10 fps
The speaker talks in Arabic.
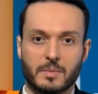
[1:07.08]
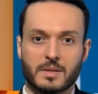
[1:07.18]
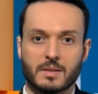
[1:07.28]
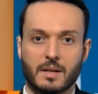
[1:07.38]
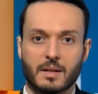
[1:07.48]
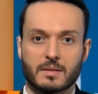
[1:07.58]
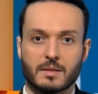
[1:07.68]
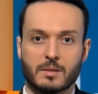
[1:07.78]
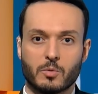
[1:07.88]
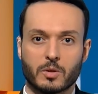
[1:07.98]
بزيارة
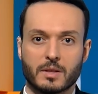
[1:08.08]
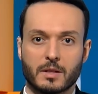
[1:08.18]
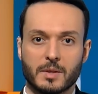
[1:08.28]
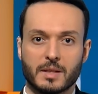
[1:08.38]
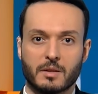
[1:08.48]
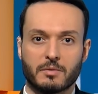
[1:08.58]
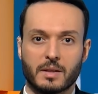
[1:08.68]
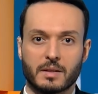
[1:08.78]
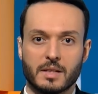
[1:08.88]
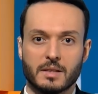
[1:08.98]
المغتربين
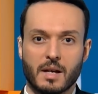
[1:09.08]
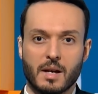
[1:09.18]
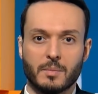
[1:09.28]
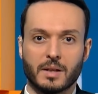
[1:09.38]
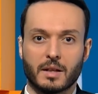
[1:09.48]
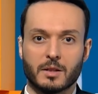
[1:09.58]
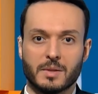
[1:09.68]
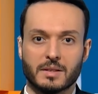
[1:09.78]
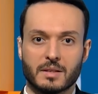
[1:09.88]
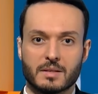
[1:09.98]
الفارين من
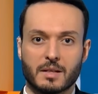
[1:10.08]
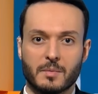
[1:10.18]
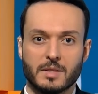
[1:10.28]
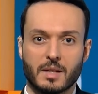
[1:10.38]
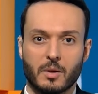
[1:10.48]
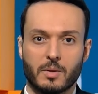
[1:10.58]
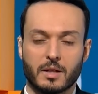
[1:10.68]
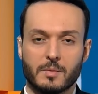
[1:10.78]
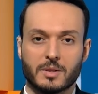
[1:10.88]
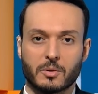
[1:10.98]
الخدمة الإلزامية
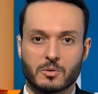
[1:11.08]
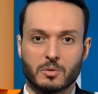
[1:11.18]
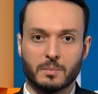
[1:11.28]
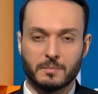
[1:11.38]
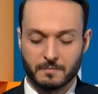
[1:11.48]
وقيمة الرسوم